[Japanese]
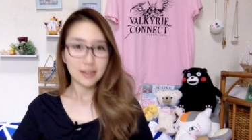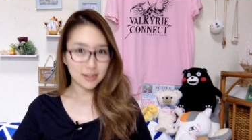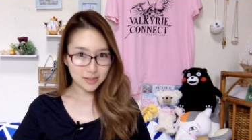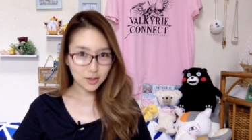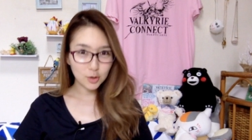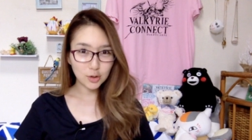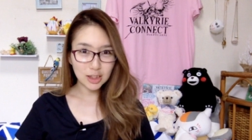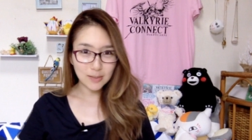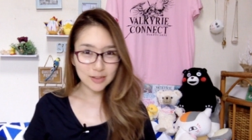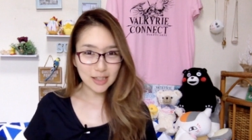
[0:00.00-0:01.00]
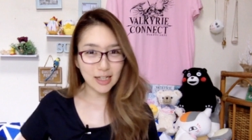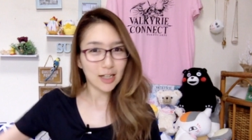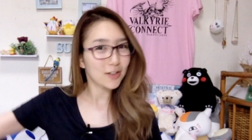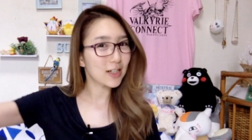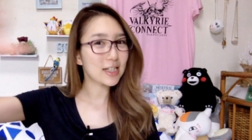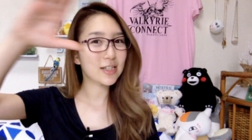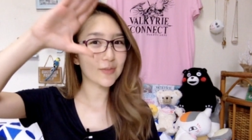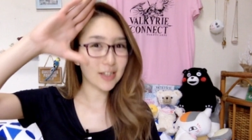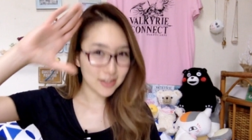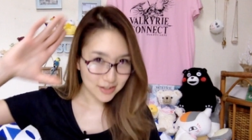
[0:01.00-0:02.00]
じゃ次の動画でまたお会いし
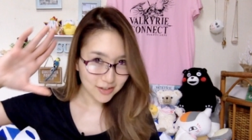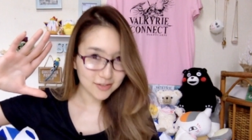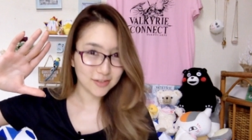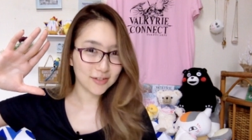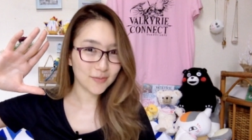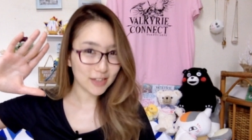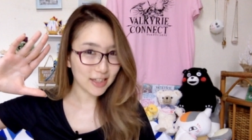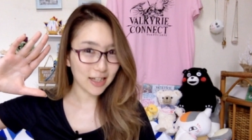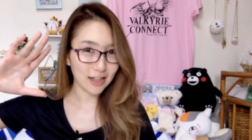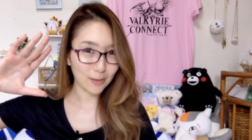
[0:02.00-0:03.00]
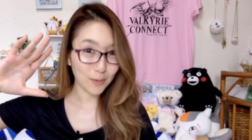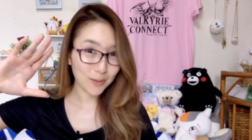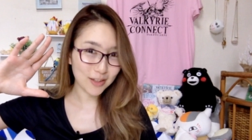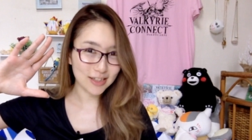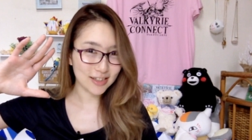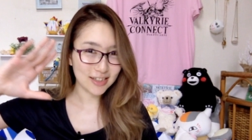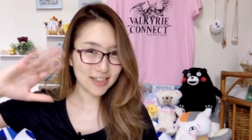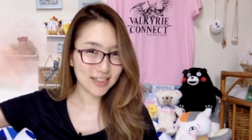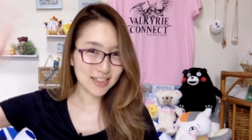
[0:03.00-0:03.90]
ましょう。またね、バイバイ。